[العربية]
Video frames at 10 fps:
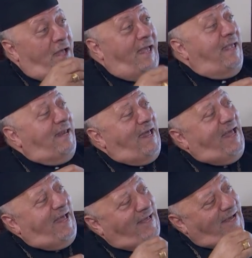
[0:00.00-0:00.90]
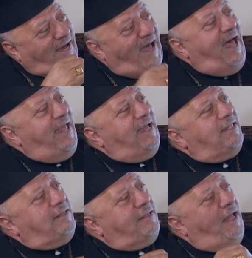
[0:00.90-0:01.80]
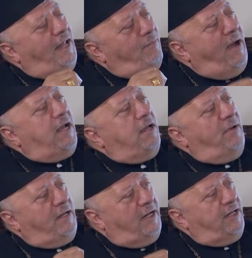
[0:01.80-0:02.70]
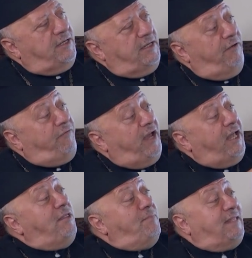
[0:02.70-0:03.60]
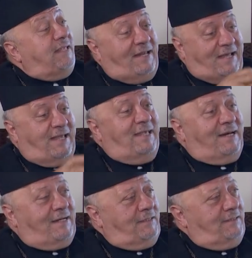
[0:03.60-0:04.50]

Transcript: أين غاية المحكمة الكنسية في خدمة الخير